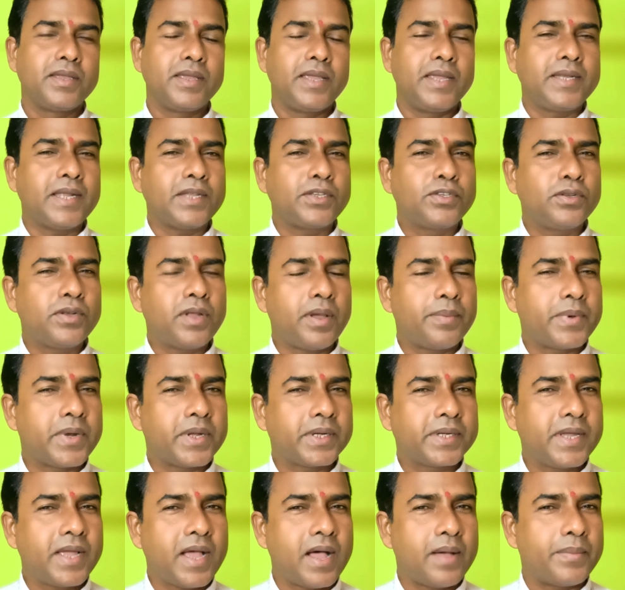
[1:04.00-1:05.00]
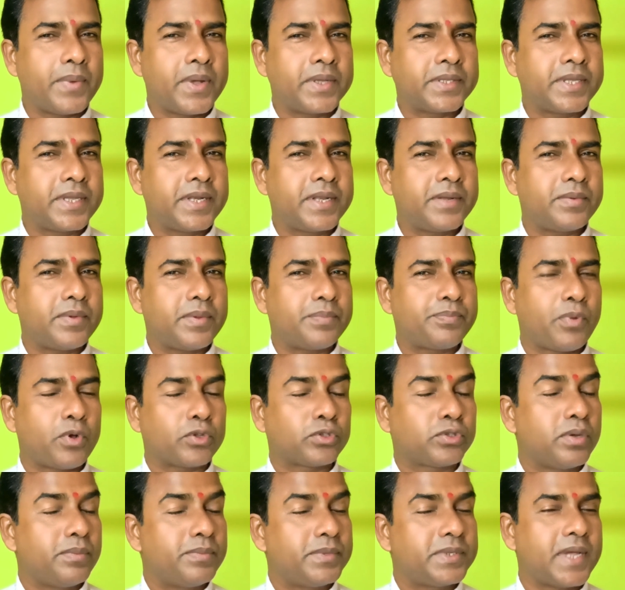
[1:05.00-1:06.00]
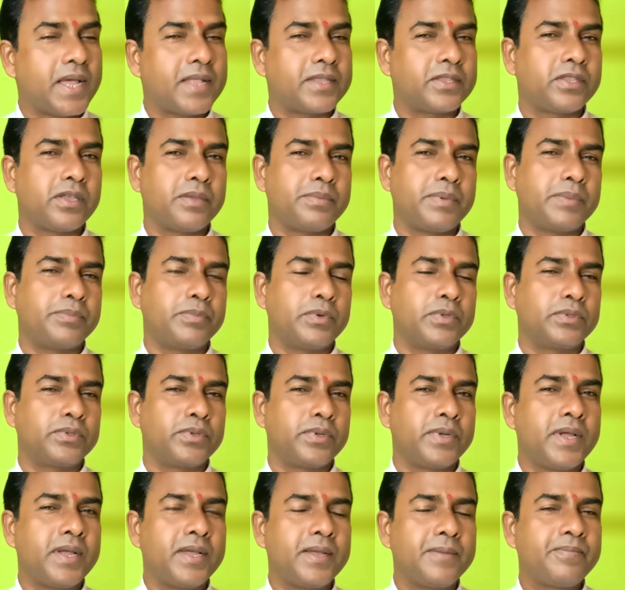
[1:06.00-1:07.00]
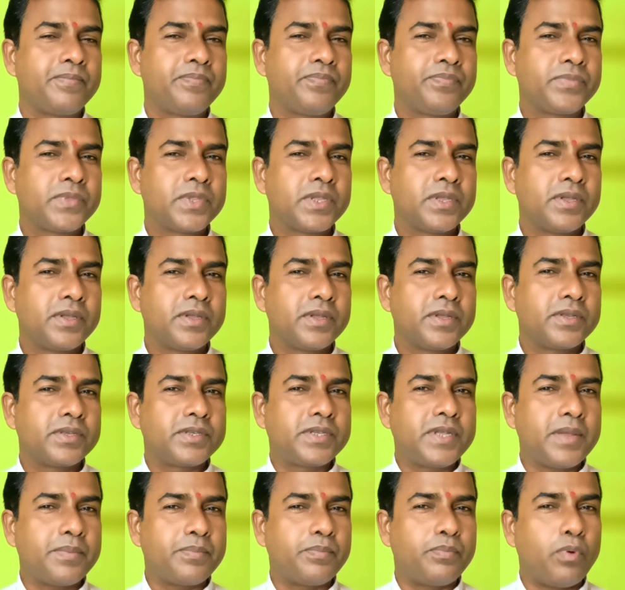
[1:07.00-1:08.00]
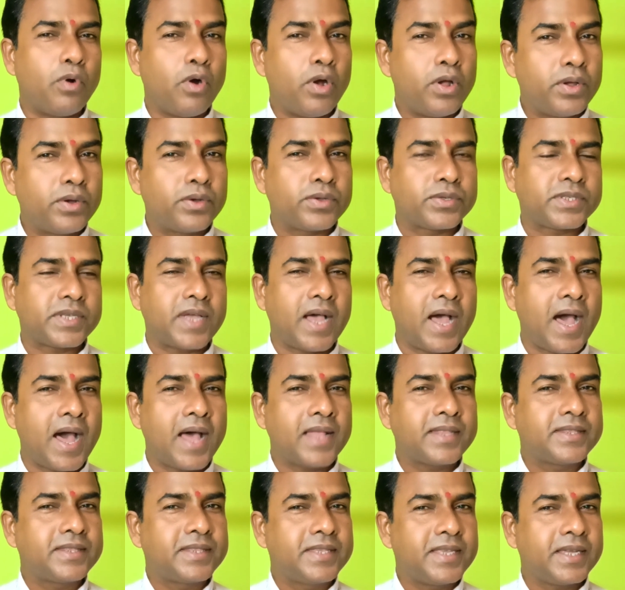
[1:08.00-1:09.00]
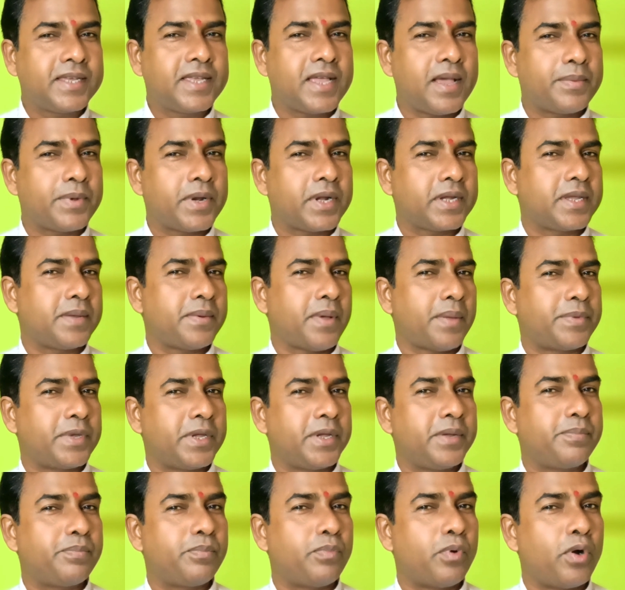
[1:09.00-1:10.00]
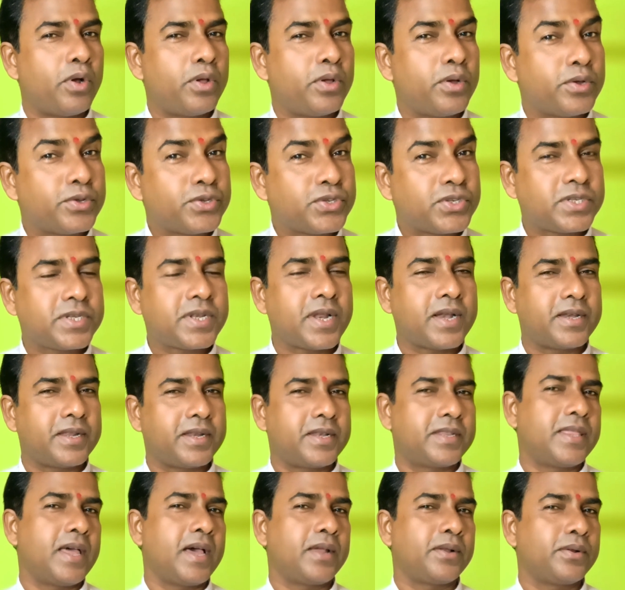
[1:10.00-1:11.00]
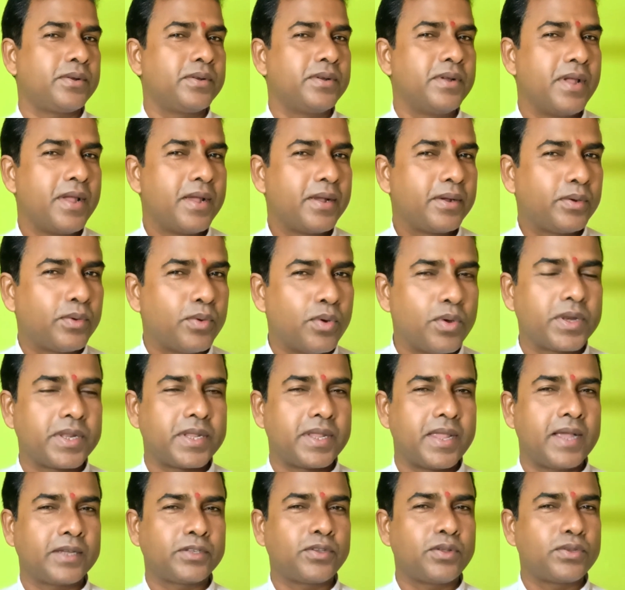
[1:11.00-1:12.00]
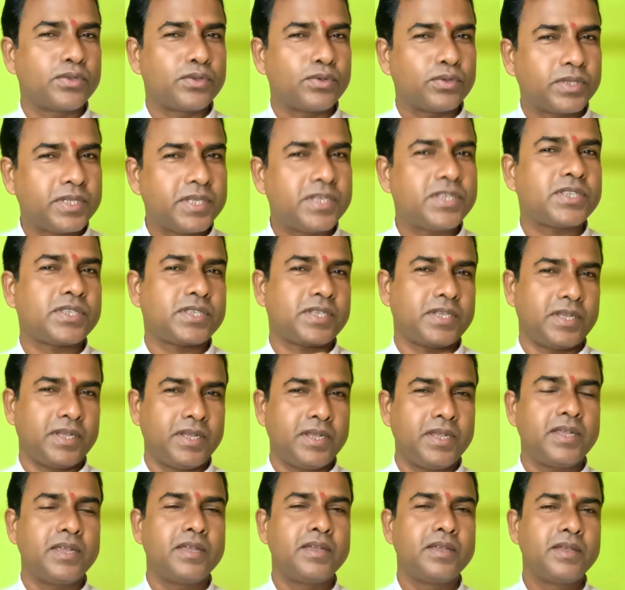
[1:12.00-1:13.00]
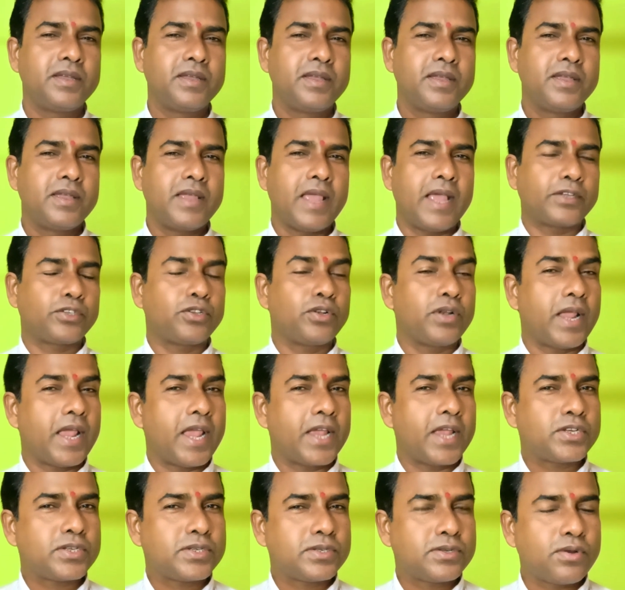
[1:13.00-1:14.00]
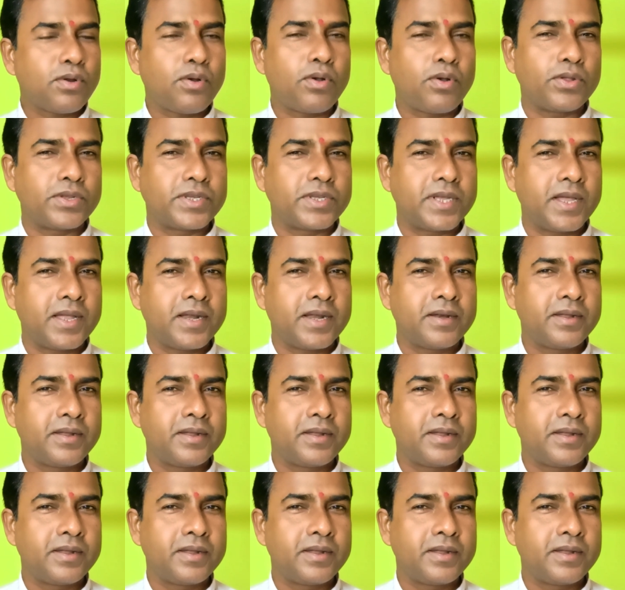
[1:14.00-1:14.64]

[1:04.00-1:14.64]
এটার জন্য আপনাকে আমাদের প্রথম জানতে হবে বন্ধুরা যে বয়স হাত দেখে আমরা কিভাবে বয়সটা নির্ধারণ করি একজন জ্যোতিষী একজন অ্যাস্ট্রোলজার